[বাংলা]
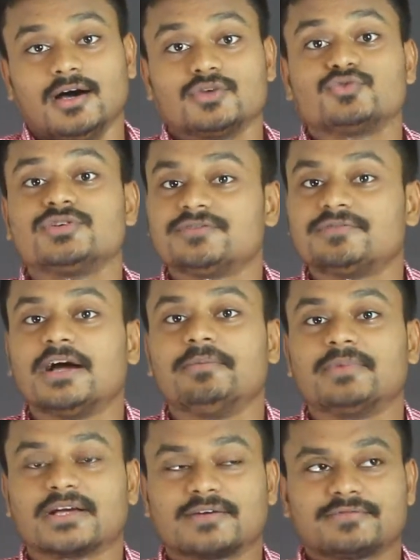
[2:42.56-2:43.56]
টোয়েন্টি
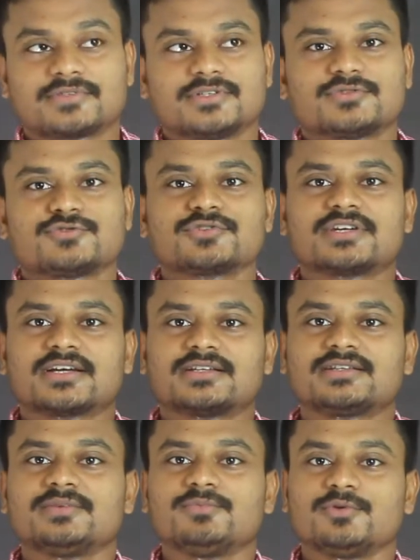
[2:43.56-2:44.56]
ফাইভ মেগাপিক্সেল সো
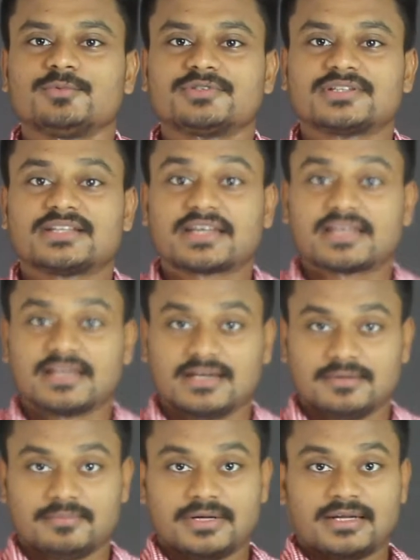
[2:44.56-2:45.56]
সেক্ষেত্রে বলবো যাতে
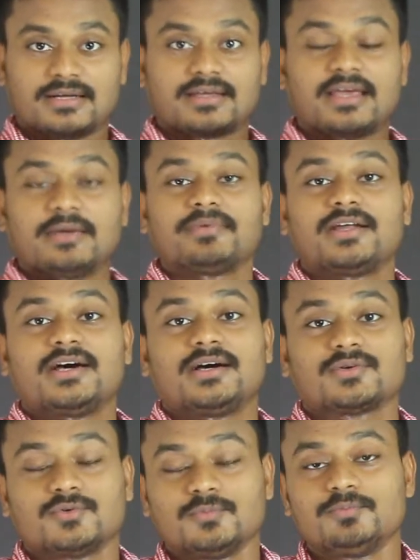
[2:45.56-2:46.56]
মানে ক্যামেরা
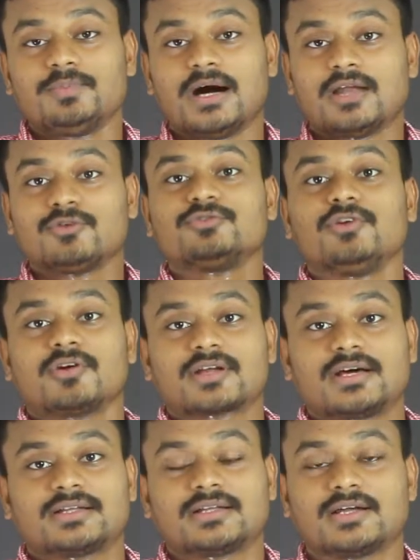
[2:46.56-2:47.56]
খুব ভালো
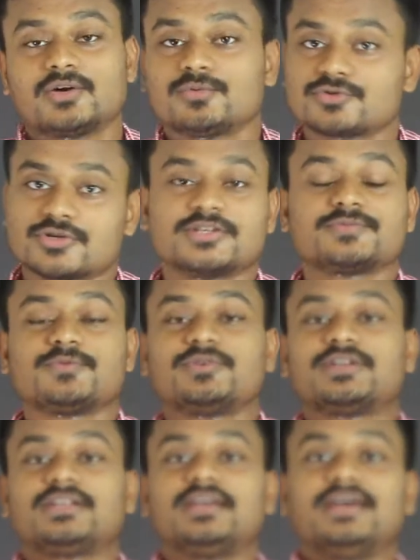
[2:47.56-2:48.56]
দরকার তারা অবশ্যই এই
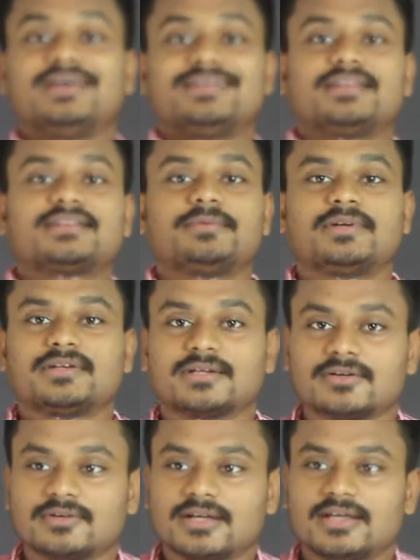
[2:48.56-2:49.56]
ফোনটি দেখতে পারেন
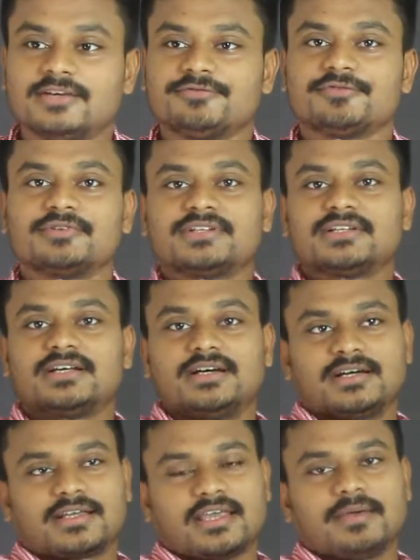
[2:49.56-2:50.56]
কারণ এই ফোনটির
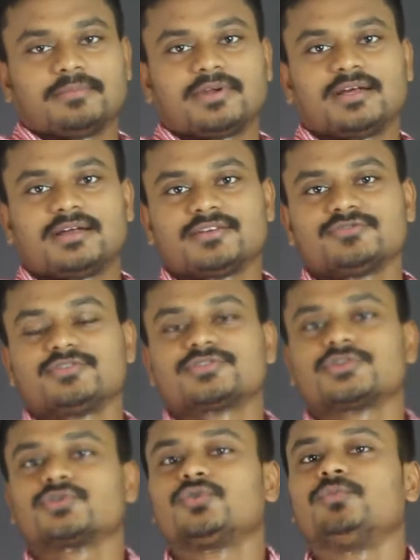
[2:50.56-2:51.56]
ক্যামেরা
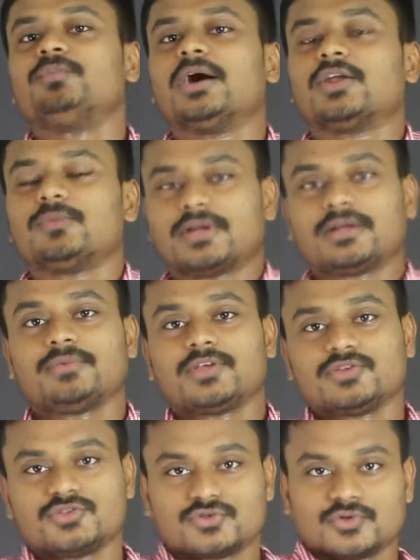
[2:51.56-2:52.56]
রেজুলেশন খুব ভালো মানের আমি
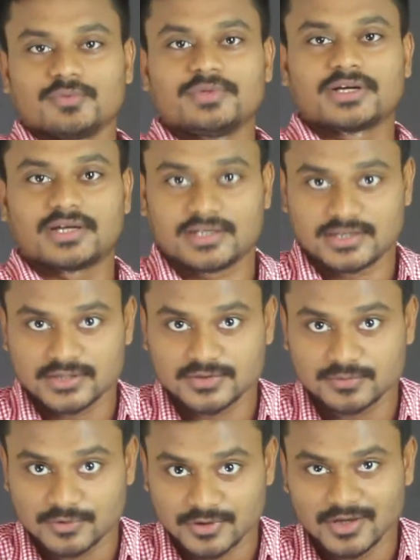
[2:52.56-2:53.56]
কিছু ছবি এখানে দিয়ে দিব